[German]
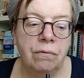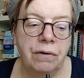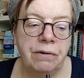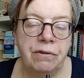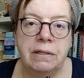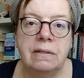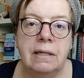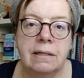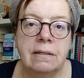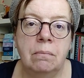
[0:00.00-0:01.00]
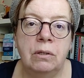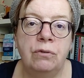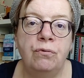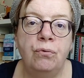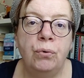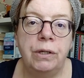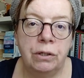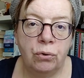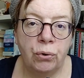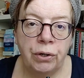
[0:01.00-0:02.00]
weil wenn sie das nämlich
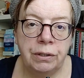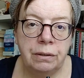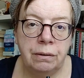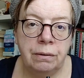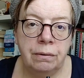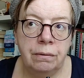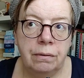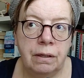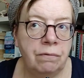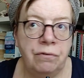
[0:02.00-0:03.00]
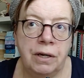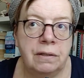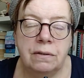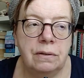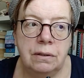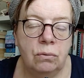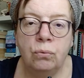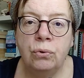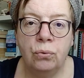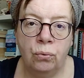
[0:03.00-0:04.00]
fühlen könnten, dann wären sie
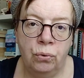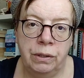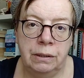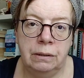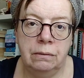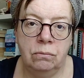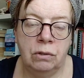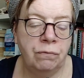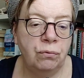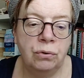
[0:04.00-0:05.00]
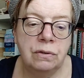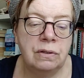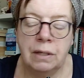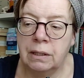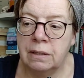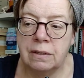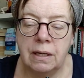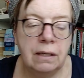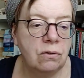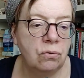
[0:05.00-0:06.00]
unruhig und dann würden sie sagen, das
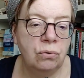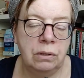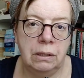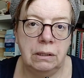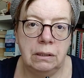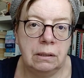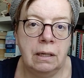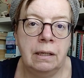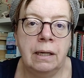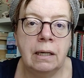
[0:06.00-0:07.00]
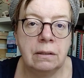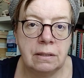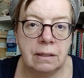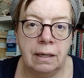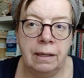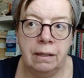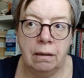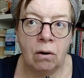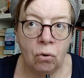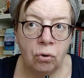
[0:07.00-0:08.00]
geht so nicht, ich kann nachts kein
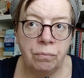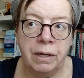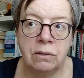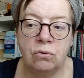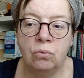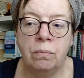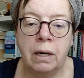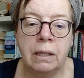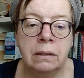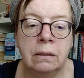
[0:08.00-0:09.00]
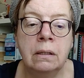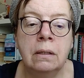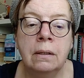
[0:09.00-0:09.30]
Auge mehr zumachen,